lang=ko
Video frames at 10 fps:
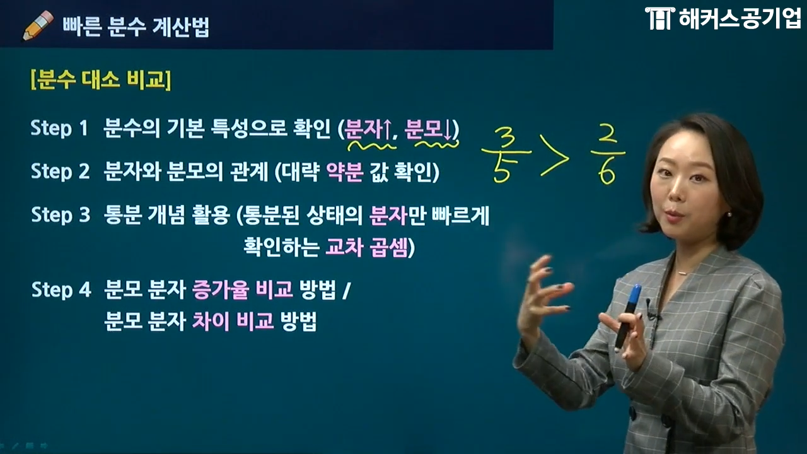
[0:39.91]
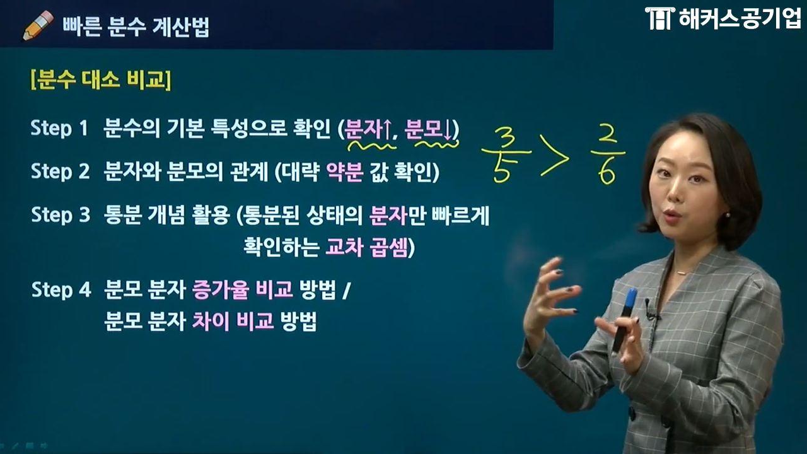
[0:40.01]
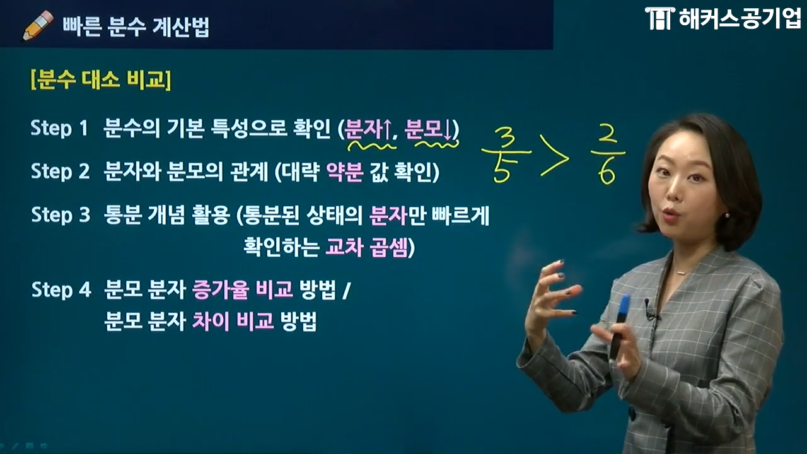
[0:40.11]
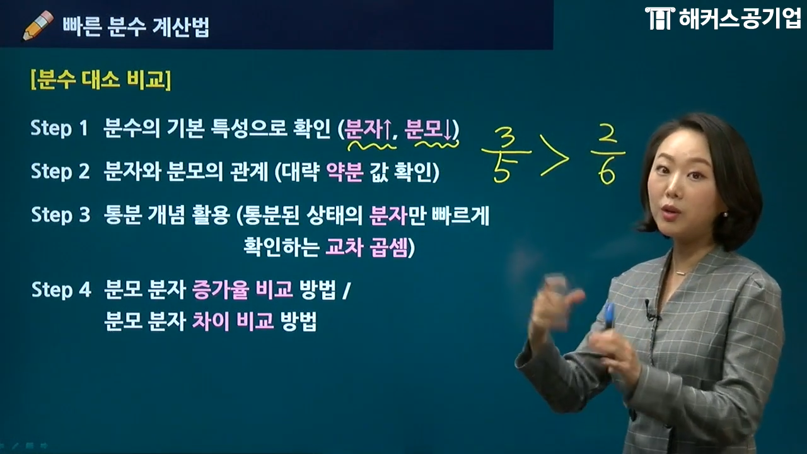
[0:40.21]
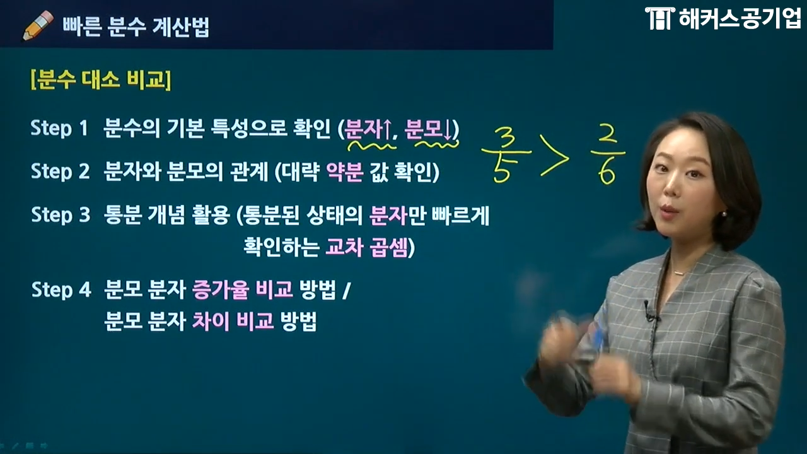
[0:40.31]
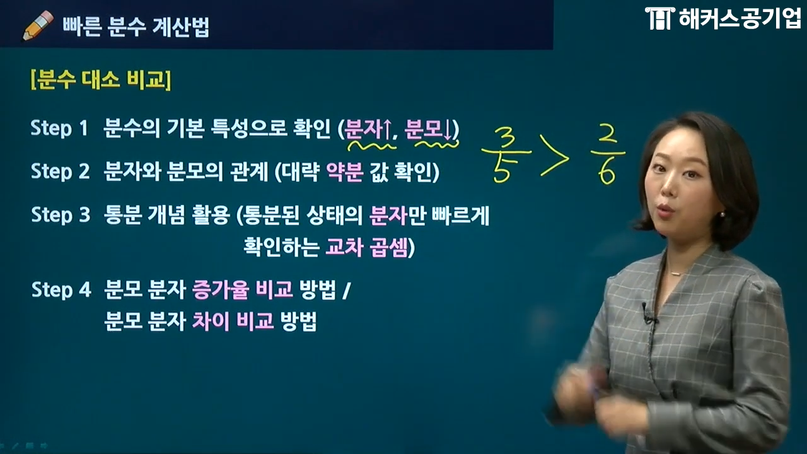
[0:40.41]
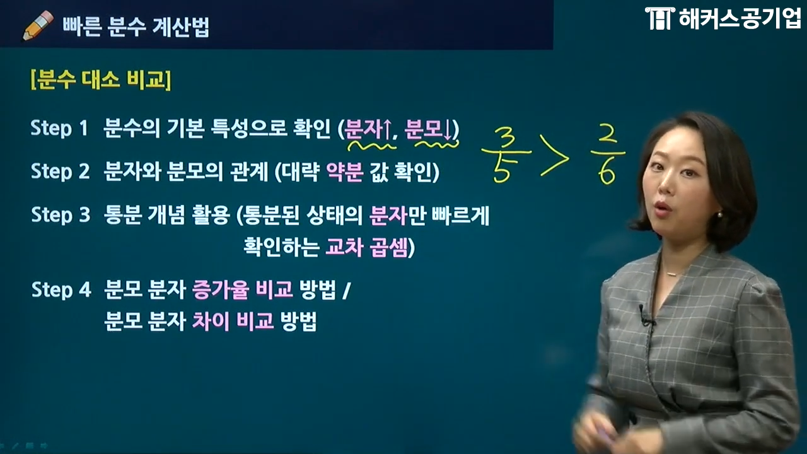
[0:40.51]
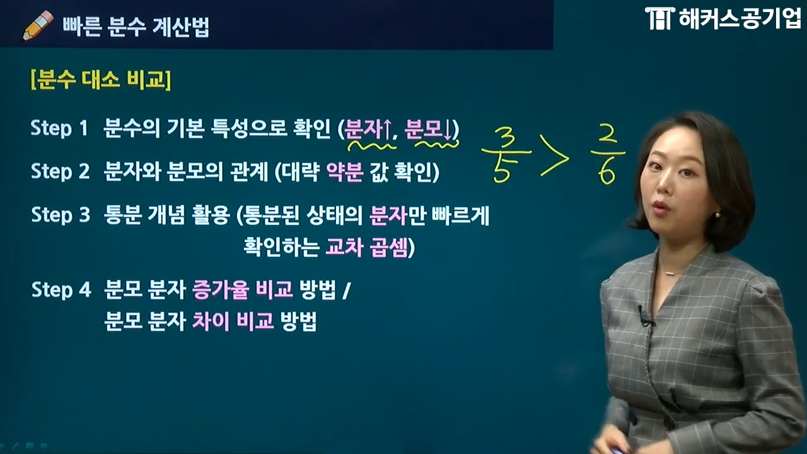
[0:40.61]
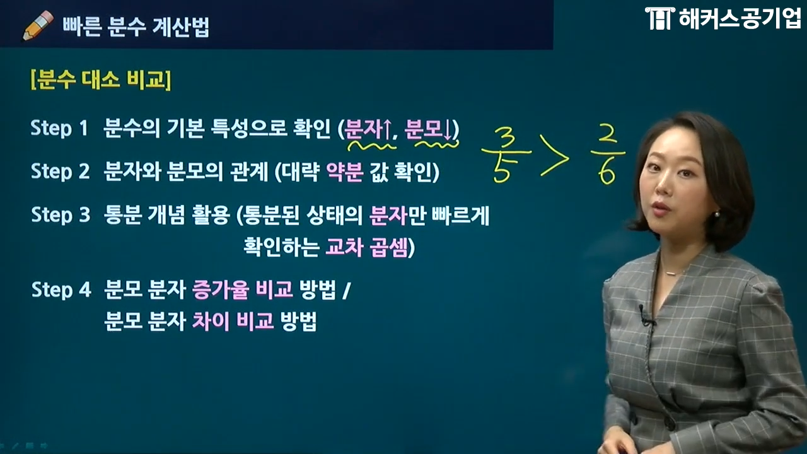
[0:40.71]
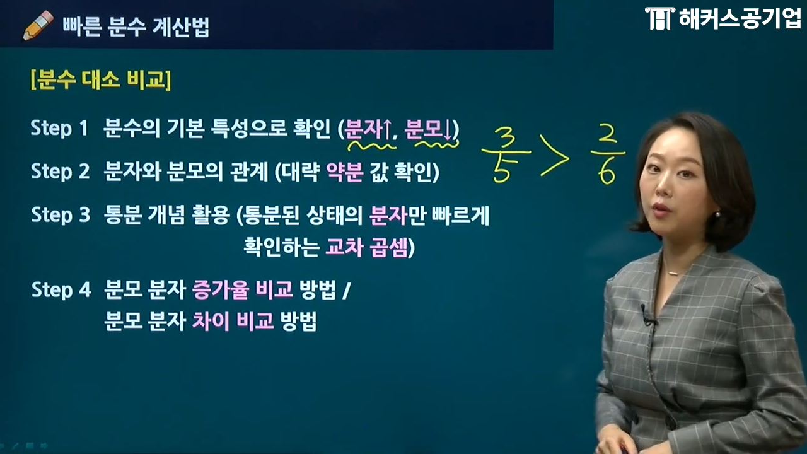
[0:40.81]
한번 정리해 본
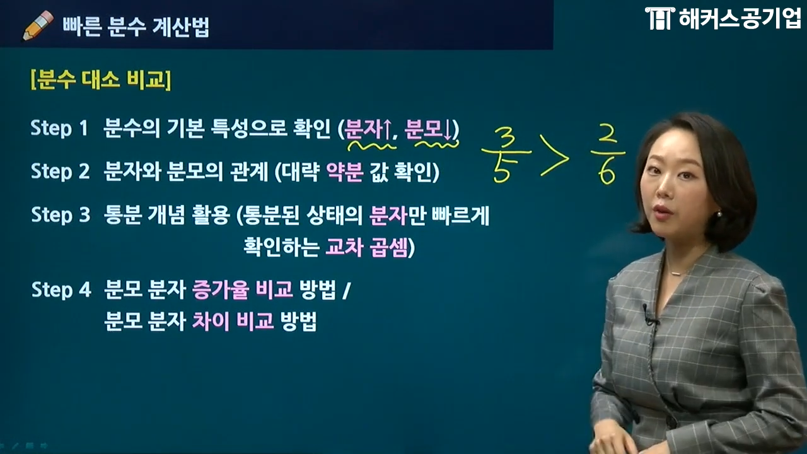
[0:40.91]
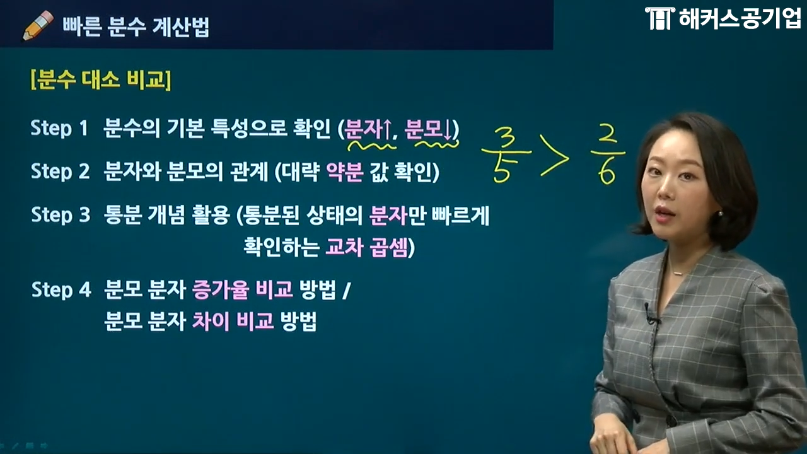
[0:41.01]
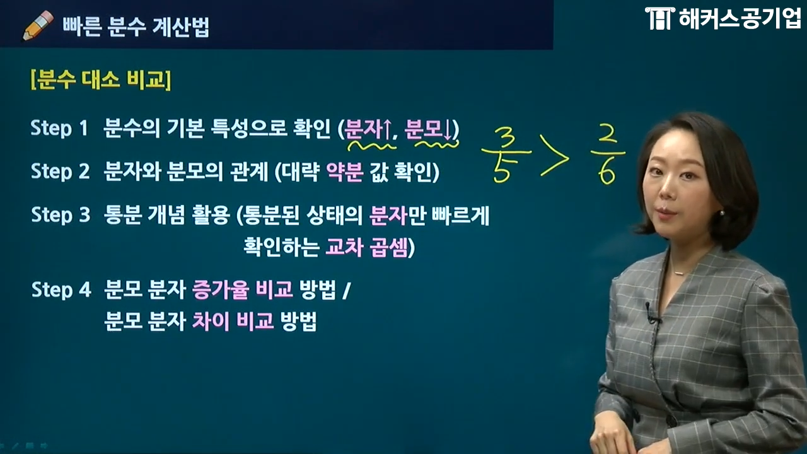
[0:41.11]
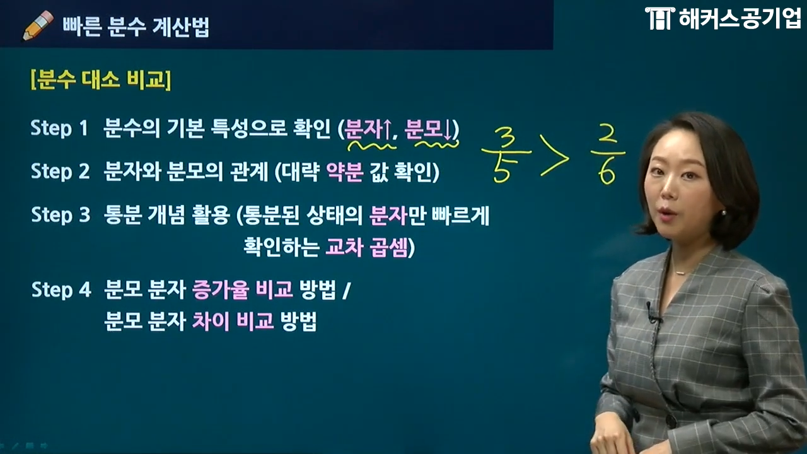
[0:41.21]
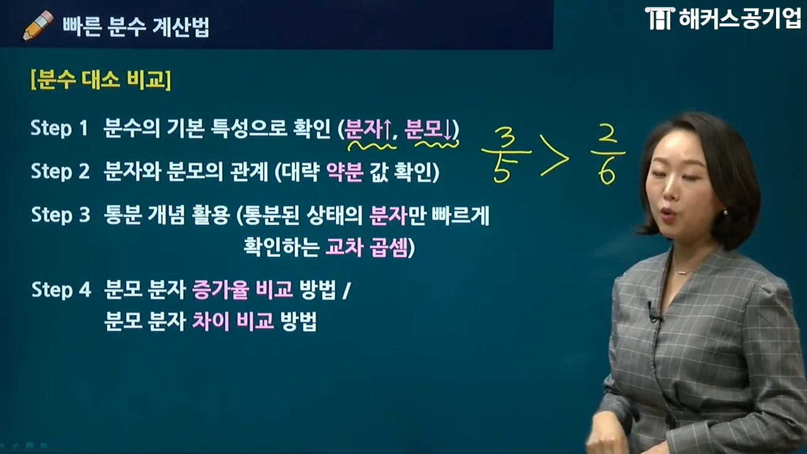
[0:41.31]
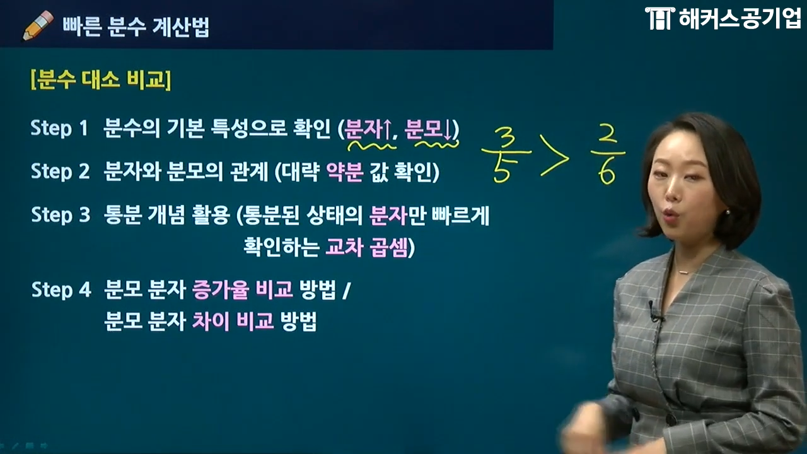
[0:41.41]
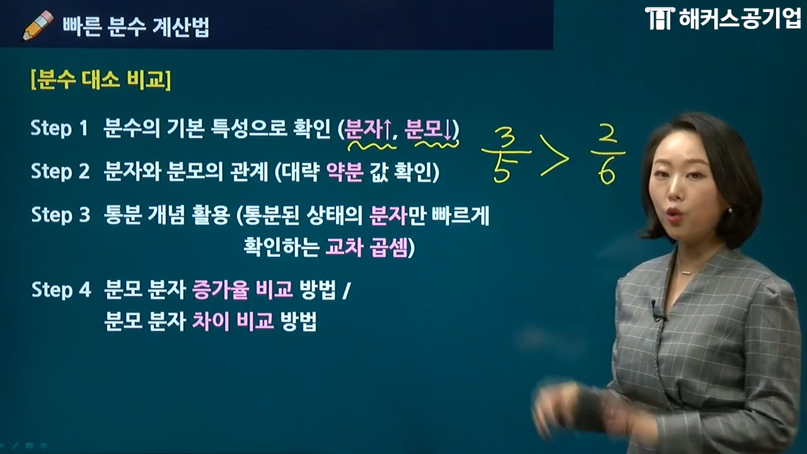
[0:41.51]
거거든요. 일명